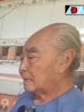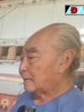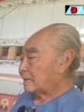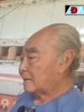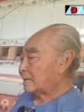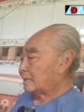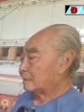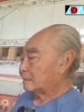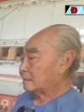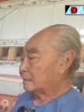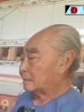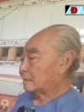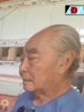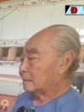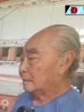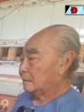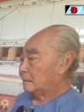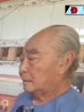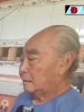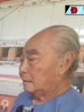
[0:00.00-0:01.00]
hai đó
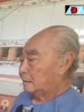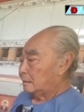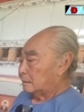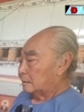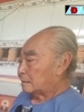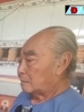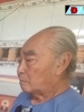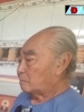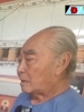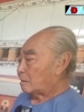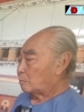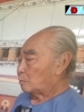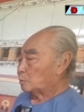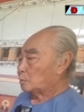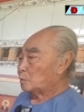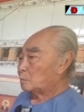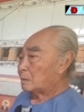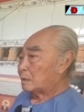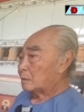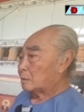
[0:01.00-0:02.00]
là trong phòng
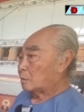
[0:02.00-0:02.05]
của chú ba